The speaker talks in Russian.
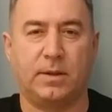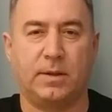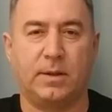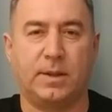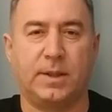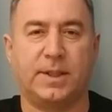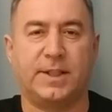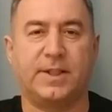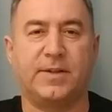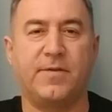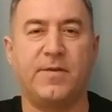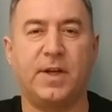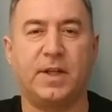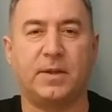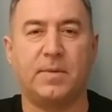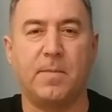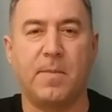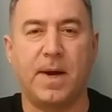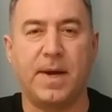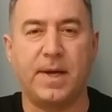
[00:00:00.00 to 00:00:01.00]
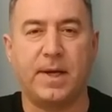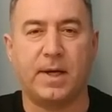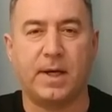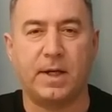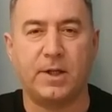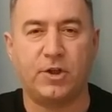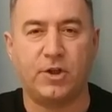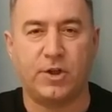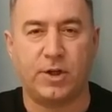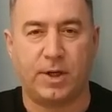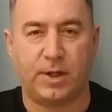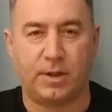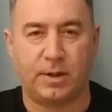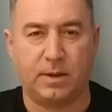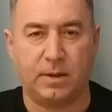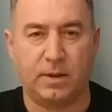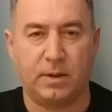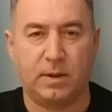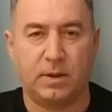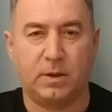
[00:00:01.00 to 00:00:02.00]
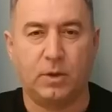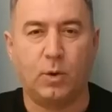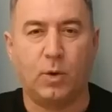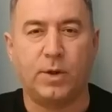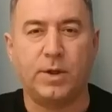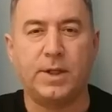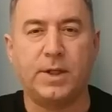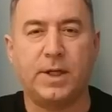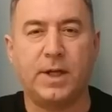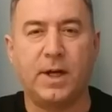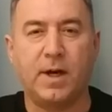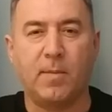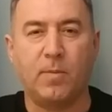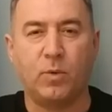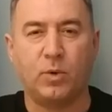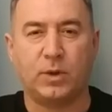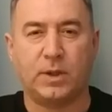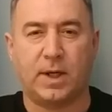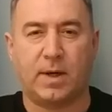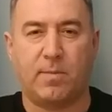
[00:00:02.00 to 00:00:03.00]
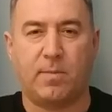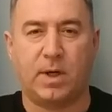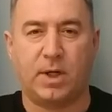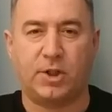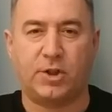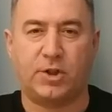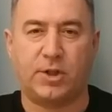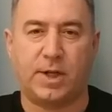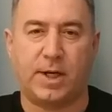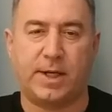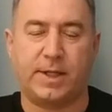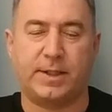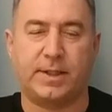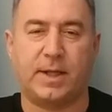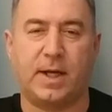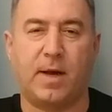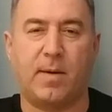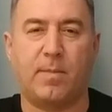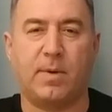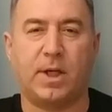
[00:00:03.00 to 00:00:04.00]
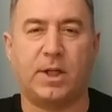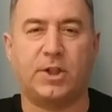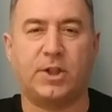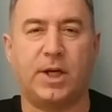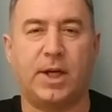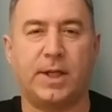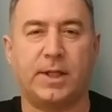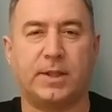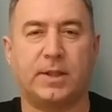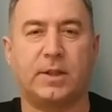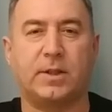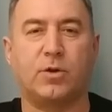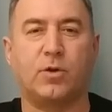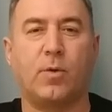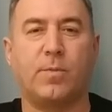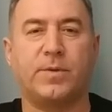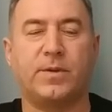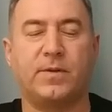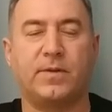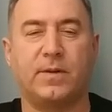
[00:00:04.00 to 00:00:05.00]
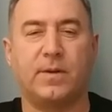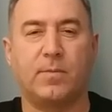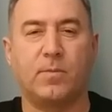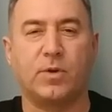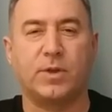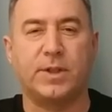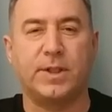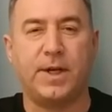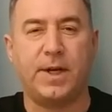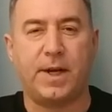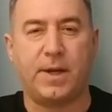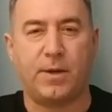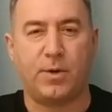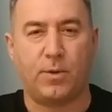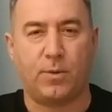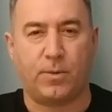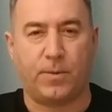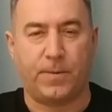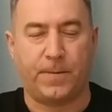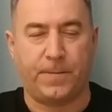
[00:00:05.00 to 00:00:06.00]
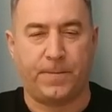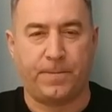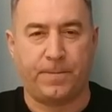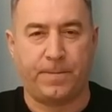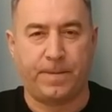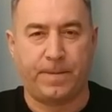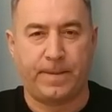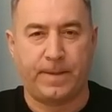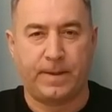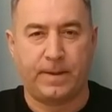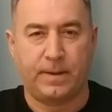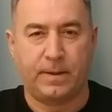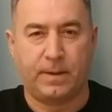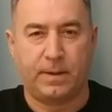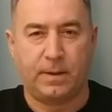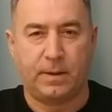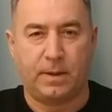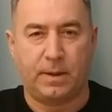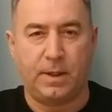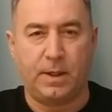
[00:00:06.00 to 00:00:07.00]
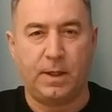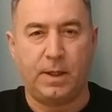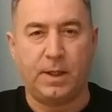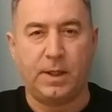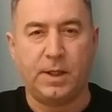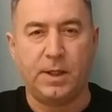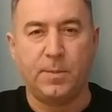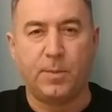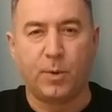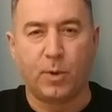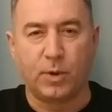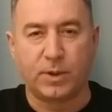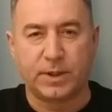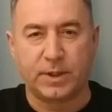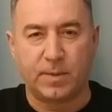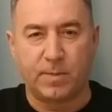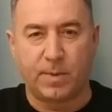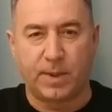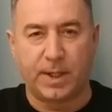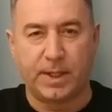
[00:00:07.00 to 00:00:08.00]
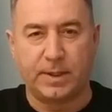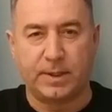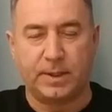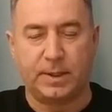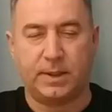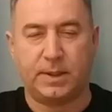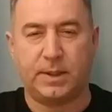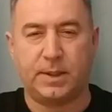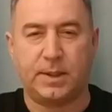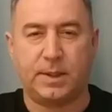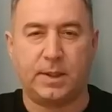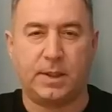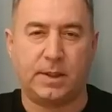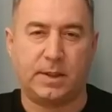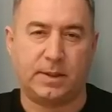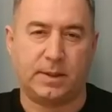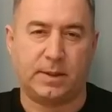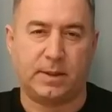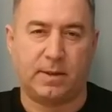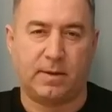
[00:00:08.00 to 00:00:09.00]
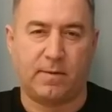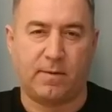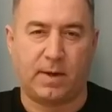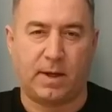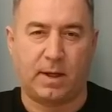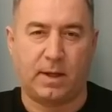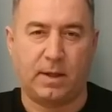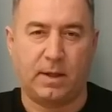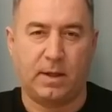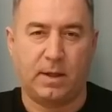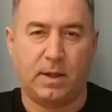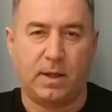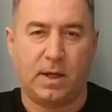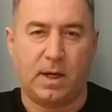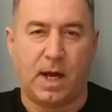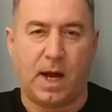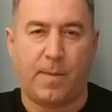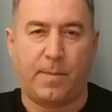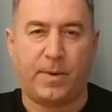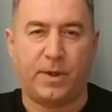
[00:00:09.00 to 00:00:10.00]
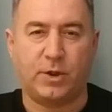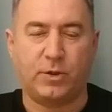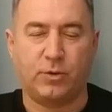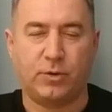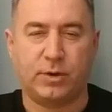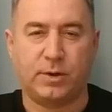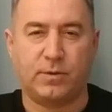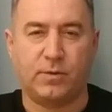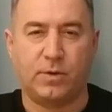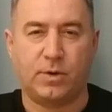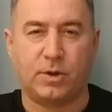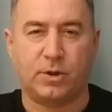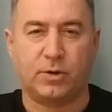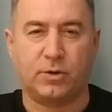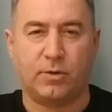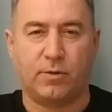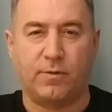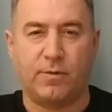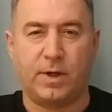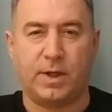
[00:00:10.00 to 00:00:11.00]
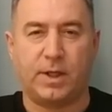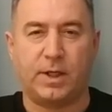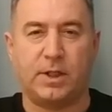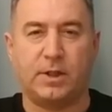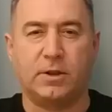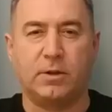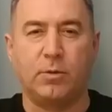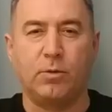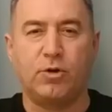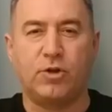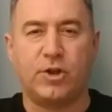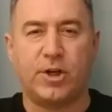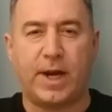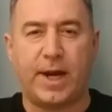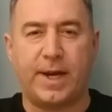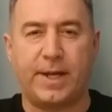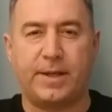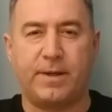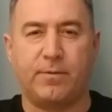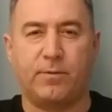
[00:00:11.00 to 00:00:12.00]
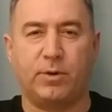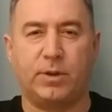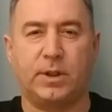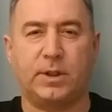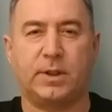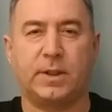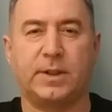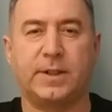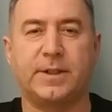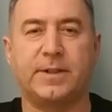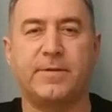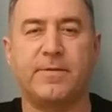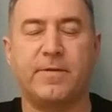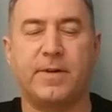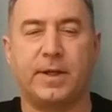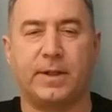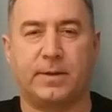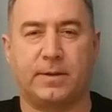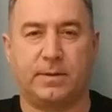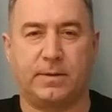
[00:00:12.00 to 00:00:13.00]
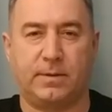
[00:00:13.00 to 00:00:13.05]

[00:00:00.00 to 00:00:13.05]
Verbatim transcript: Свет моих очей. Но не к кому-то обращаясь, а обращаясь к собственному зрению. И не просто произносите эти слова, а почувствуйте, что вы излучаете вот этот свет.